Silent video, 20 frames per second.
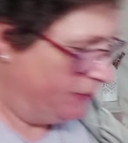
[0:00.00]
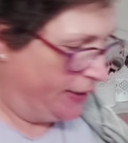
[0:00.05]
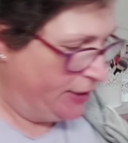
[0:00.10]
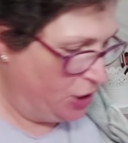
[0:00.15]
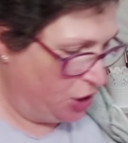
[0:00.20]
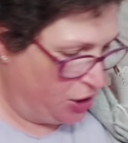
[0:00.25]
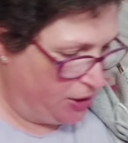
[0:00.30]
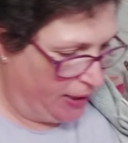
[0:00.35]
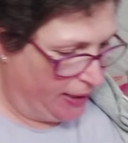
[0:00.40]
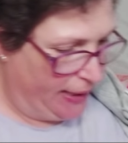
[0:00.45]

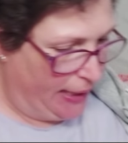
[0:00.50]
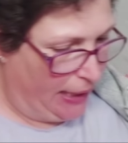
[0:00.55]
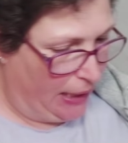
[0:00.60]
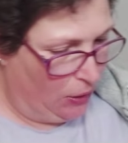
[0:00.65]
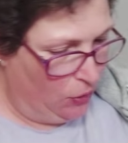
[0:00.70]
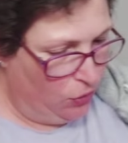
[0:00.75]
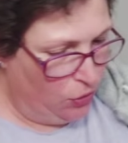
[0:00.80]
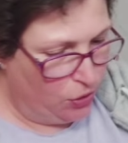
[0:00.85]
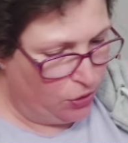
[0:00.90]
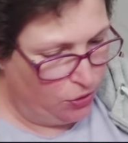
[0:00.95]
Was ich dann
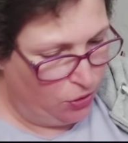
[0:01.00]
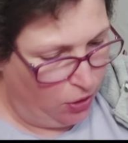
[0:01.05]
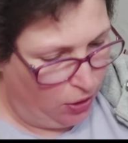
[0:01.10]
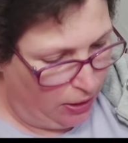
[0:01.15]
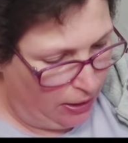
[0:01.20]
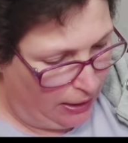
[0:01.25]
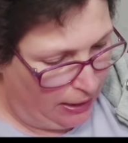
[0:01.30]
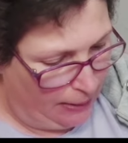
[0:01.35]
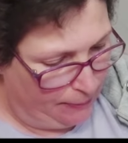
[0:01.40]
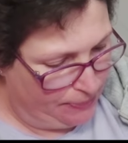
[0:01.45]
auch
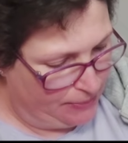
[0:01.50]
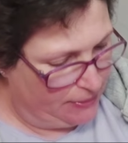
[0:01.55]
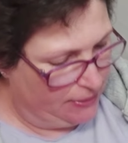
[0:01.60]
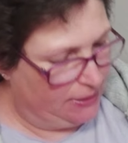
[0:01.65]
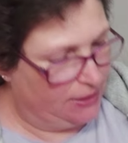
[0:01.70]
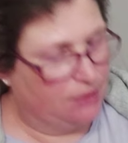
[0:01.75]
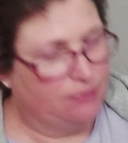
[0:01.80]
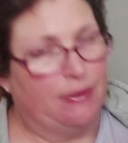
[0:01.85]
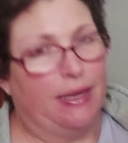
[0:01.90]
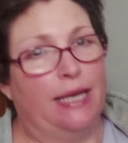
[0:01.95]
noch habe,
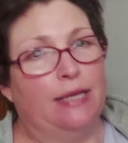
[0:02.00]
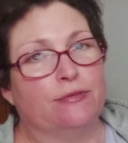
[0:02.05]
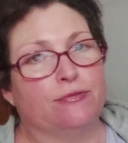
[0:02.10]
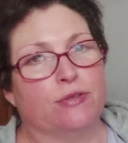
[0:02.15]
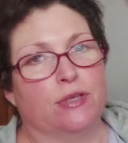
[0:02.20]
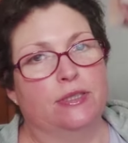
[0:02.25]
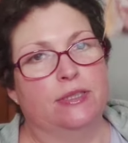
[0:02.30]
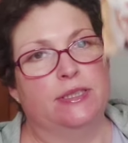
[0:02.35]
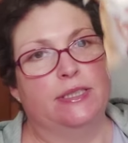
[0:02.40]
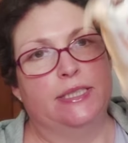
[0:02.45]
sind zwei
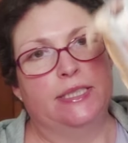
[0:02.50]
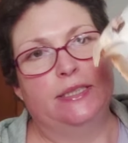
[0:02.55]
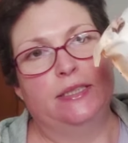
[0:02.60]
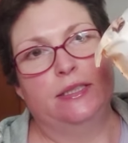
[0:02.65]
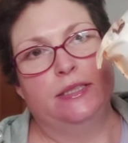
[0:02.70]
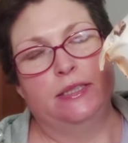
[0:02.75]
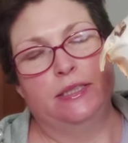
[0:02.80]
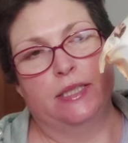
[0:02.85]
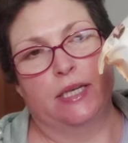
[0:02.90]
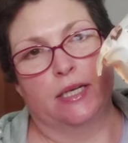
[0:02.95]
von
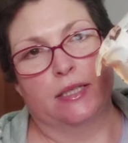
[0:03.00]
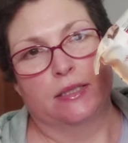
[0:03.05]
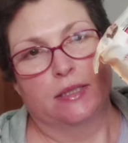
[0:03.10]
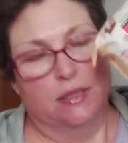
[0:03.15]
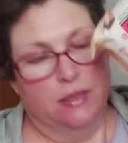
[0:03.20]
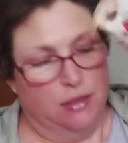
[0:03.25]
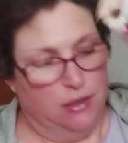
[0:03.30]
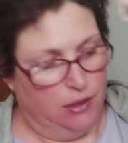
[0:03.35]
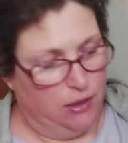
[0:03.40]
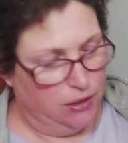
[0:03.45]
denen hier,
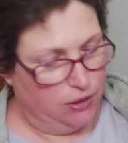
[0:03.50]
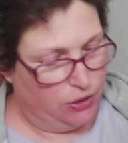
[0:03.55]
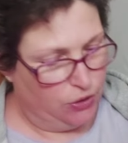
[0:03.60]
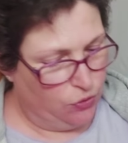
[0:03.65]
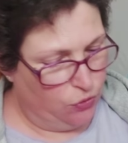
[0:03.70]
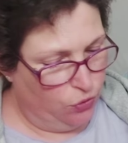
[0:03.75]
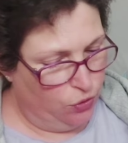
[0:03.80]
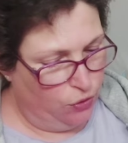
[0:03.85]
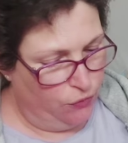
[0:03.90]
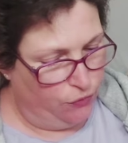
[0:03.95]

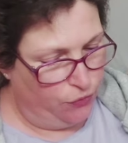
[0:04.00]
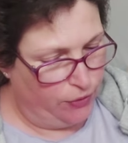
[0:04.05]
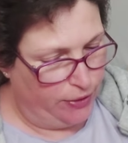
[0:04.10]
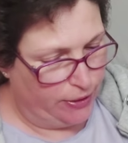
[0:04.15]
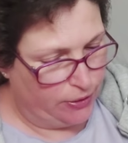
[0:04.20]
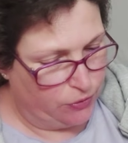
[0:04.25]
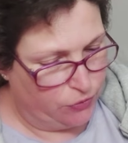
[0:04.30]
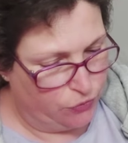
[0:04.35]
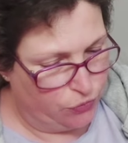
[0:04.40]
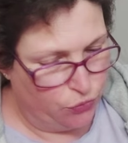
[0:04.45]
die
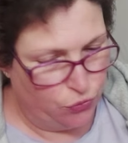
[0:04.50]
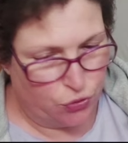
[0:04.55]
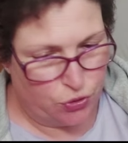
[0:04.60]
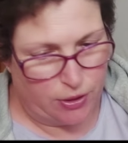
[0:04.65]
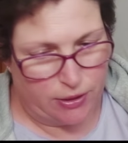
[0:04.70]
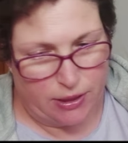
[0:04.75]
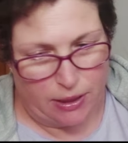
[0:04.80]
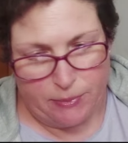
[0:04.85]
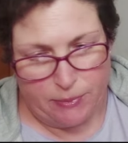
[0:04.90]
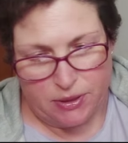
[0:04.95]

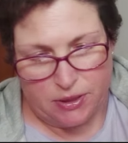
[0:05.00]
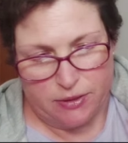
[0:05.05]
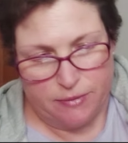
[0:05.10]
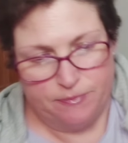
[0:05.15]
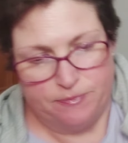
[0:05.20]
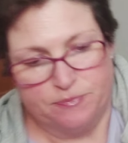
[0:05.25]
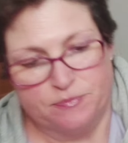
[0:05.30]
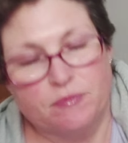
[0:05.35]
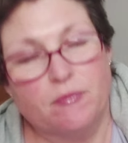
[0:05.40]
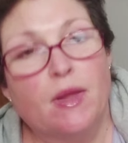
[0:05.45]
Ölpflegetücher, damit
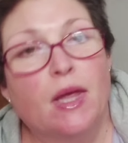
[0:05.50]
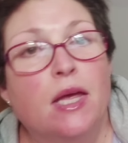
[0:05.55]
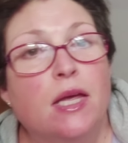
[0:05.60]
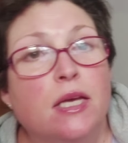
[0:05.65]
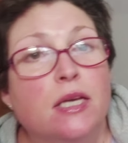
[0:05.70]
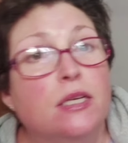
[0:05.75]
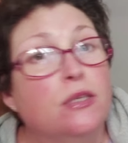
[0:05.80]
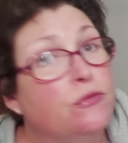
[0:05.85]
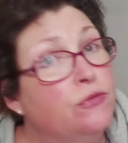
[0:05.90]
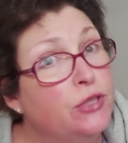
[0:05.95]

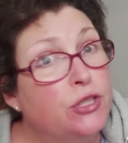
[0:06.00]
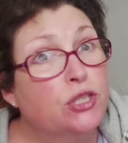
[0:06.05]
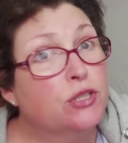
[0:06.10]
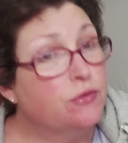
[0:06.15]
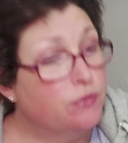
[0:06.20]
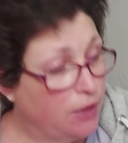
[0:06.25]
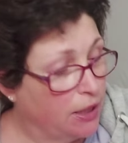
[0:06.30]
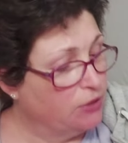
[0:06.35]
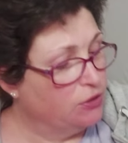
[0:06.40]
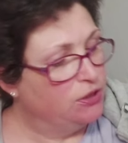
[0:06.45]

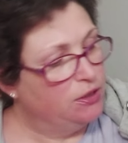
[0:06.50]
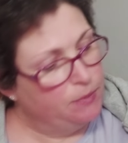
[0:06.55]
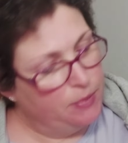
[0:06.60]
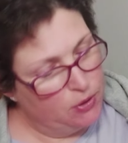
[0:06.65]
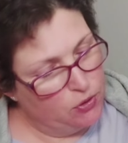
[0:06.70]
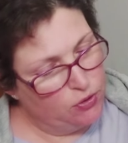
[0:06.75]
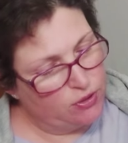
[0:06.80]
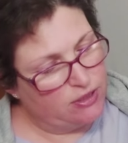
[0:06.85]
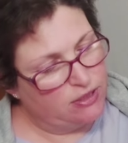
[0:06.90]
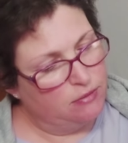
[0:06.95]
wischen. Also die
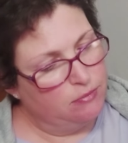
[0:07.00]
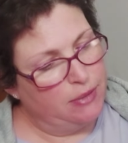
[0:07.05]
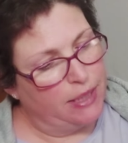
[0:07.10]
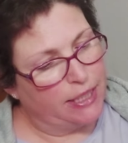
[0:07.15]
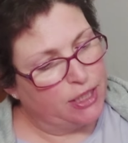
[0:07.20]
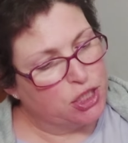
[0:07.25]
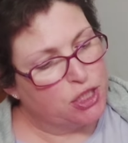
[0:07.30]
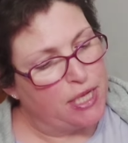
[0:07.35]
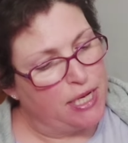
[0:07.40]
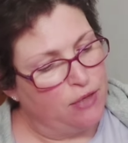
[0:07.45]
benutzen
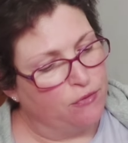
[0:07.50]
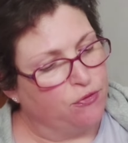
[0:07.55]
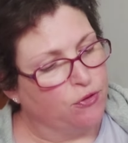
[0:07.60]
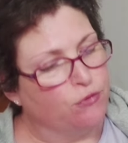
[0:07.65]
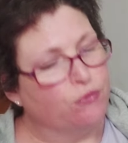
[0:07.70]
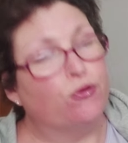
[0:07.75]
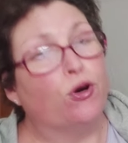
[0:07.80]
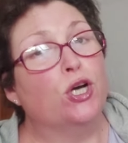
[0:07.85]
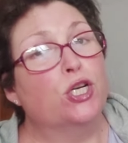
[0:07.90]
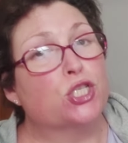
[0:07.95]
wir anstelle
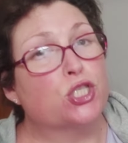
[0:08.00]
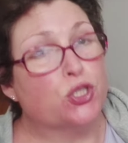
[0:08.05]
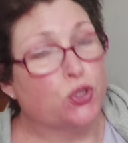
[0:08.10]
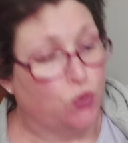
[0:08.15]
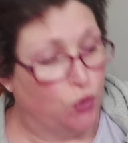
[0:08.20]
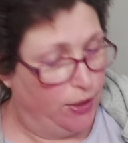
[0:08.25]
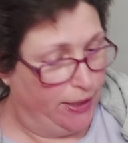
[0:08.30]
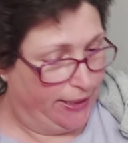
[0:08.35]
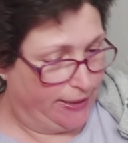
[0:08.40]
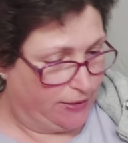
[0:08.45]
von feuchten
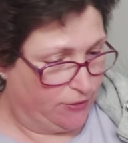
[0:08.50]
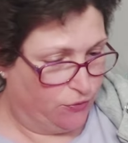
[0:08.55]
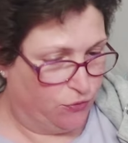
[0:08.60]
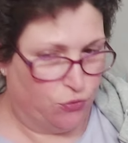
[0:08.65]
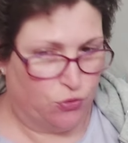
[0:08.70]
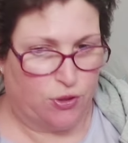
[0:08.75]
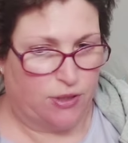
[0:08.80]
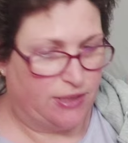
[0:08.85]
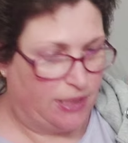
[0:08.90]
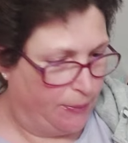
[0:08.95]

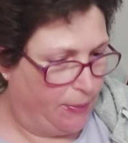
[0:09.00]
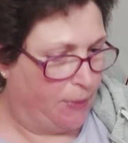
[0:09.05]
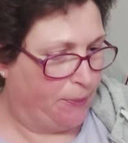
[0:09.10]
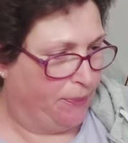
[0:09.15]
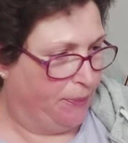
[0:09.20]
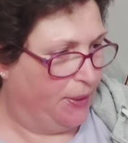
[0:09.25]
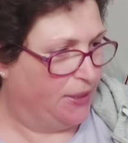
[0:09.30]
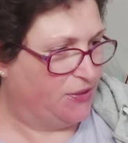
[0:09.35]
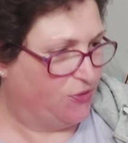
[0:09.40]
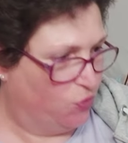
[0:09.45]
Toilettentücher, sagen
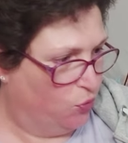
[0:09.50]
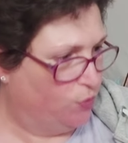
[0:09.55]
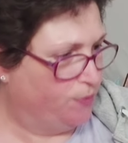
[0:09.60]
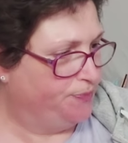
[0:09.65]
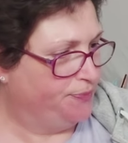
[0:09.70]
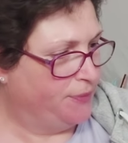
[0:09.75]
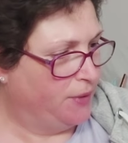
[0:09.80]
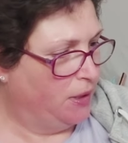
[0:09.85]
wir mal so.